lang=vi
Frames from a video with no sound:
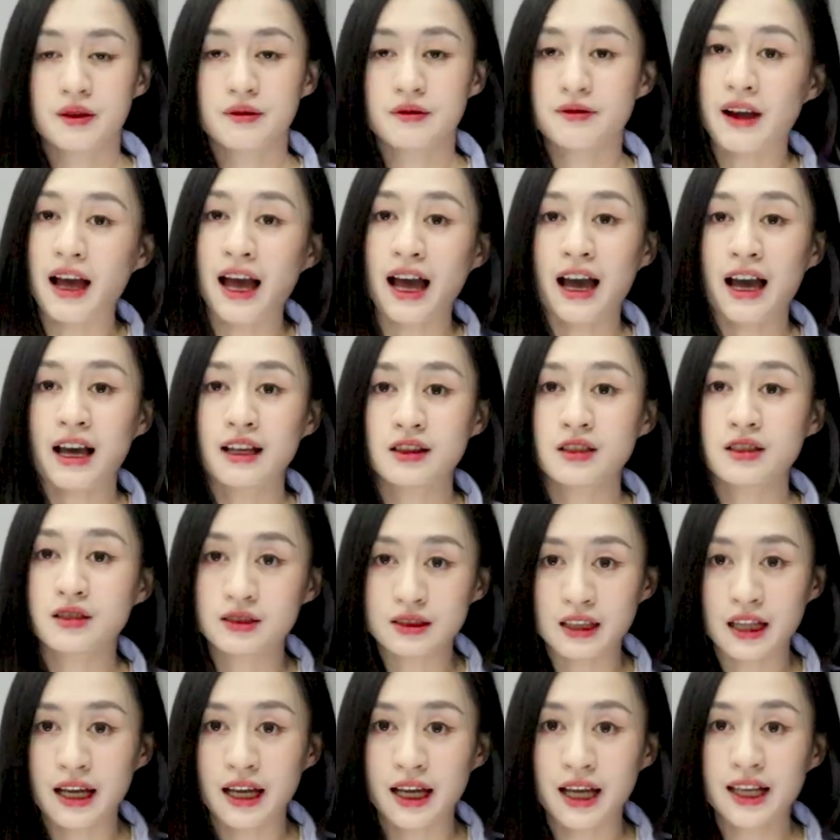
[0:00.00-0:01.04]
Và
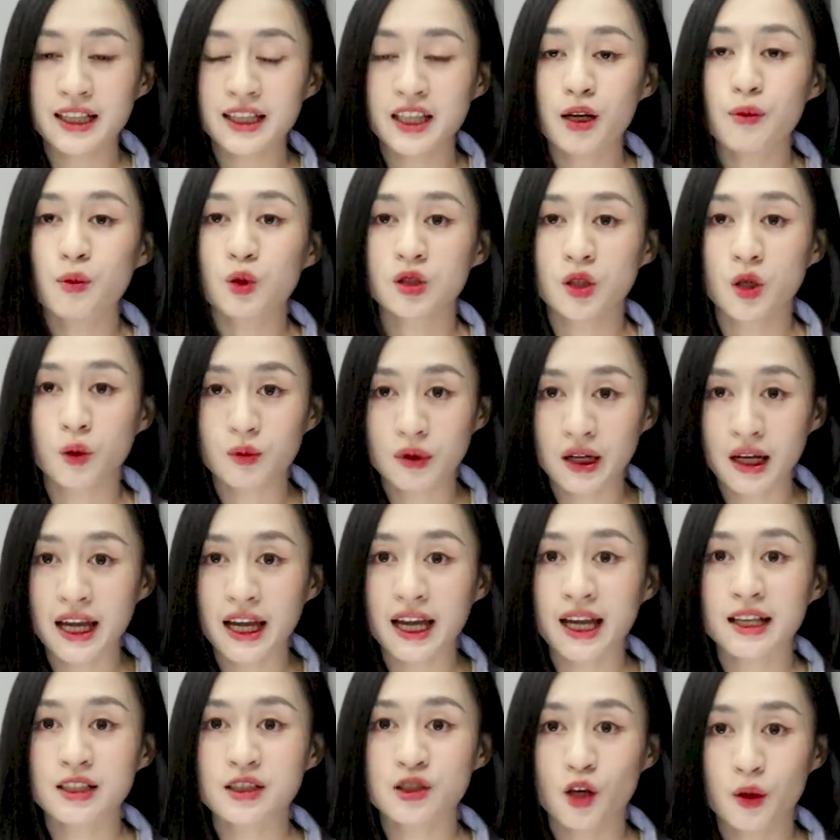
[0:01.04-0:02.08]
thực tế theo một thống
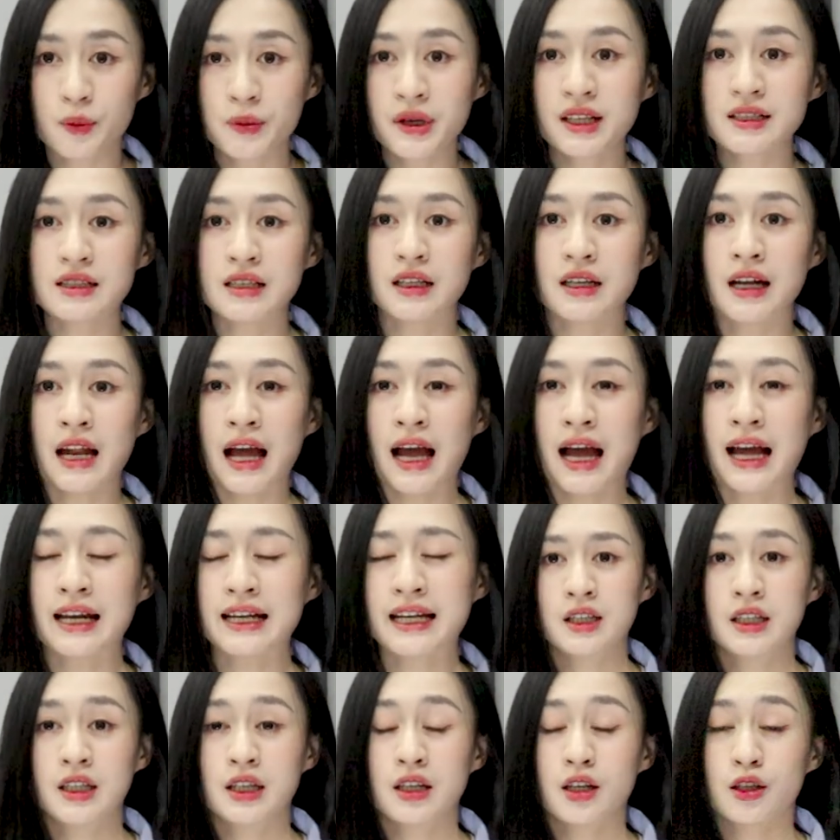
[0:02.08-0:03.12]
kê cho biết rằng là
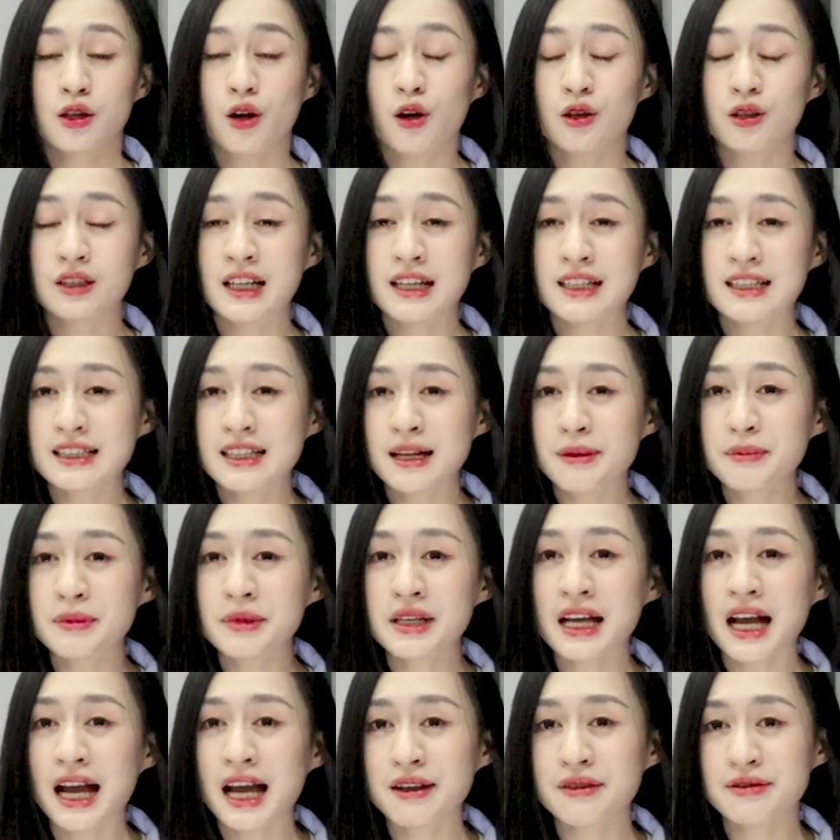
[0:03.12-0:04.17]
có đến
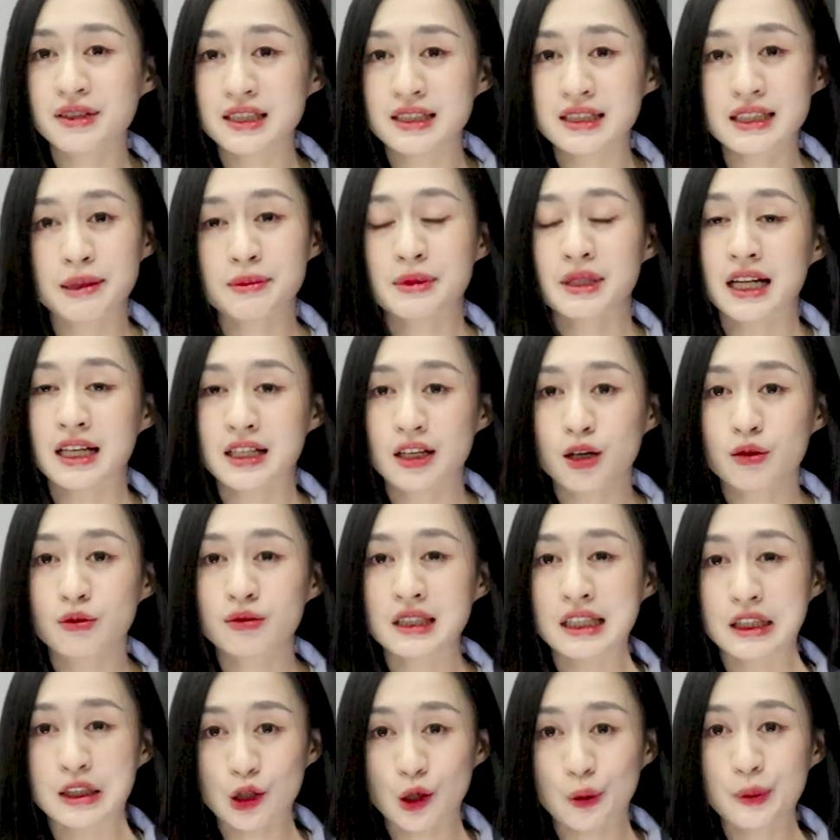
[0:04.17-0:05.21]
52% đàn ông
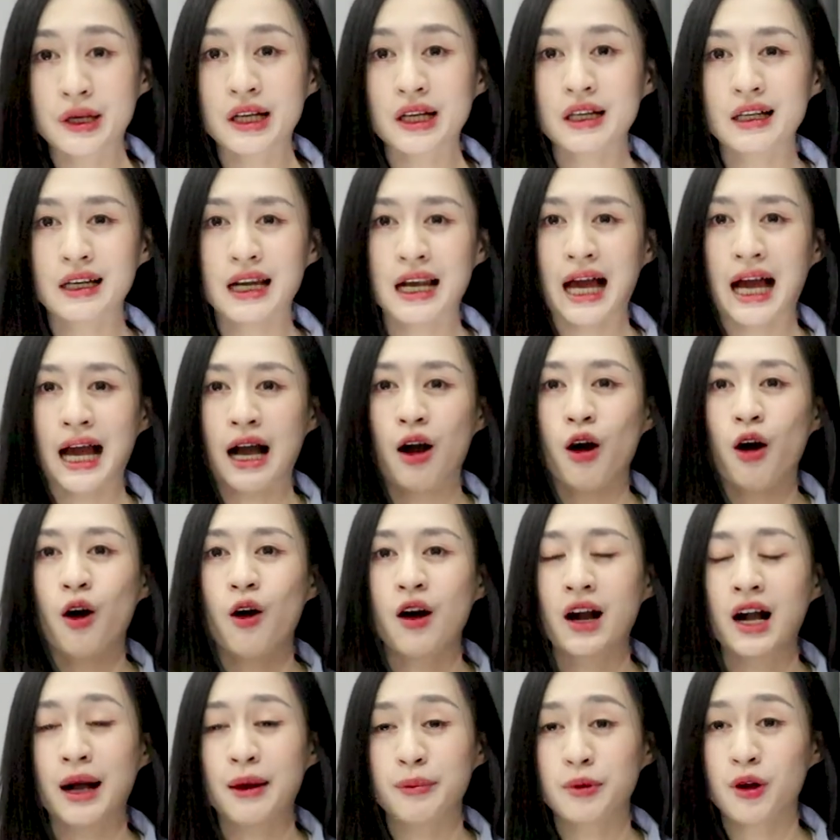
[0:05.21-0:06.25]
thì cho biết là họ
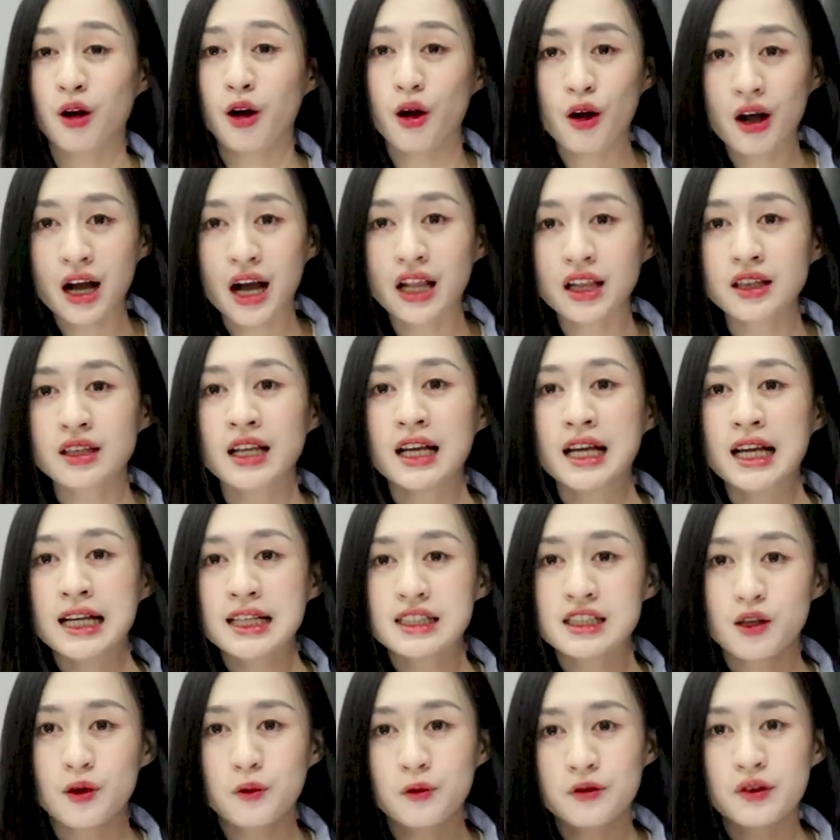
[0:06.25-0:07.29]
gặp khó khăn
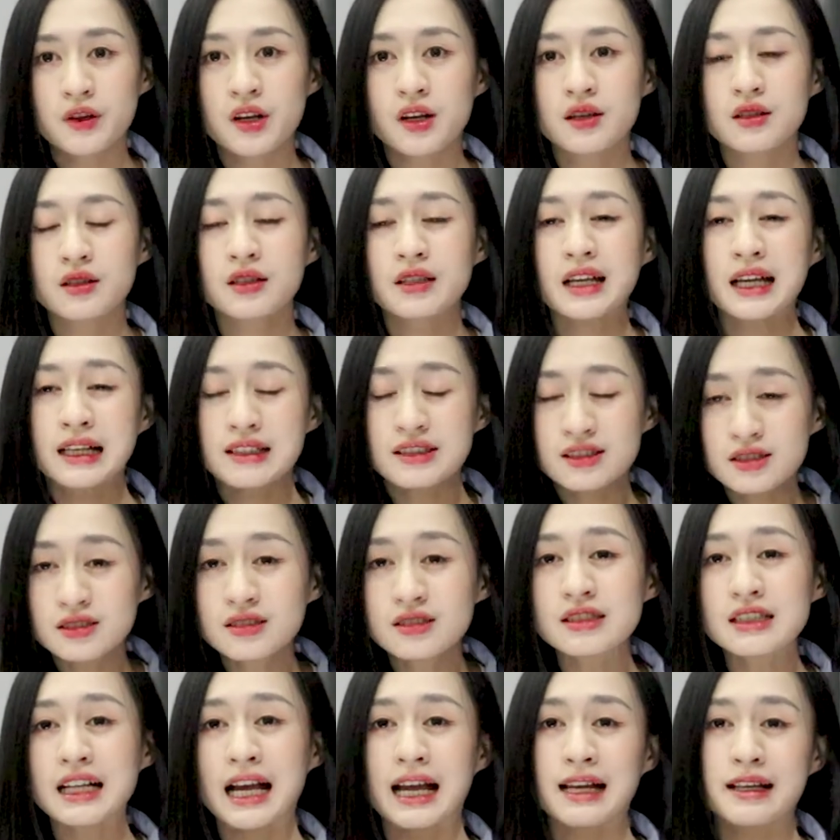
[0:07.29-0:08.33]
trong việc giữ
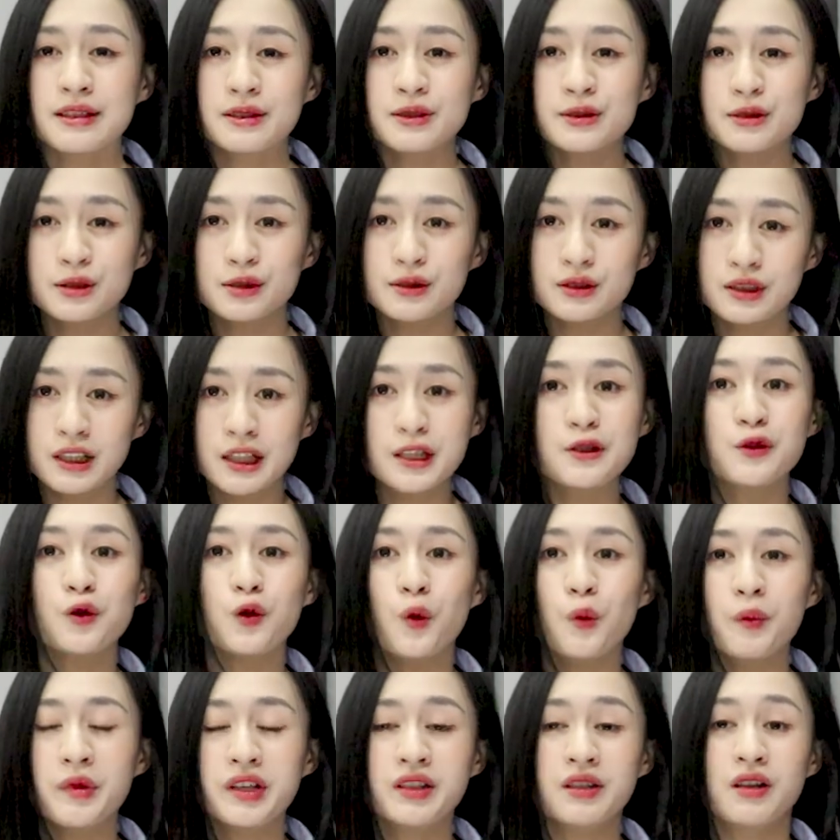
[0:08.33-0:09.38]
cái sự tự tin
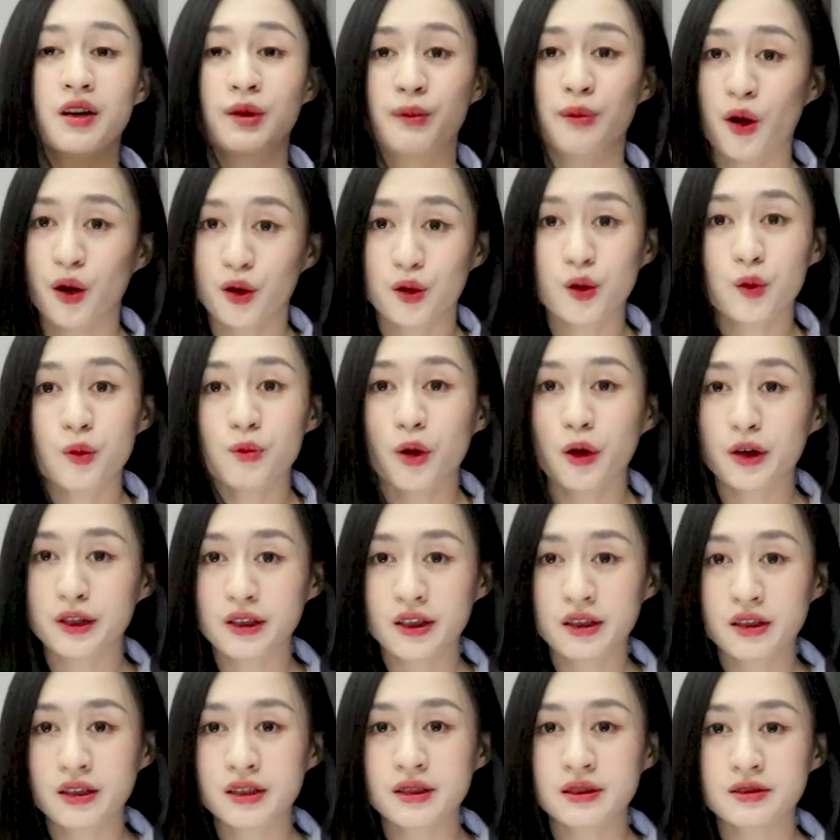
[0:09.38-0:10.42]
của mình ở mọi lúc mọi
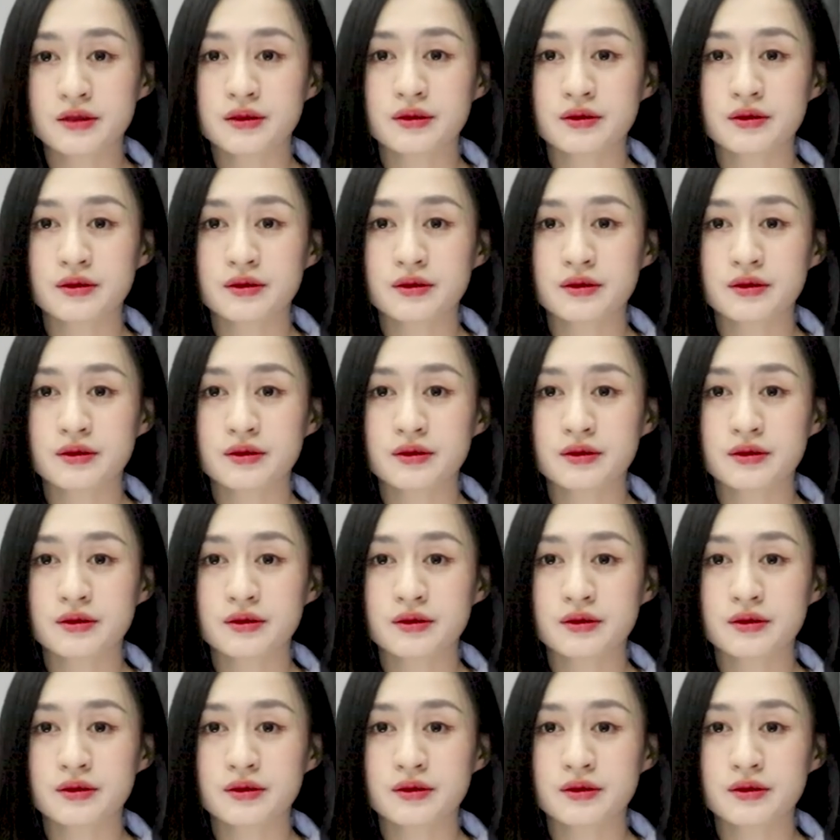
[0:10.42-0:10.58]
nơi.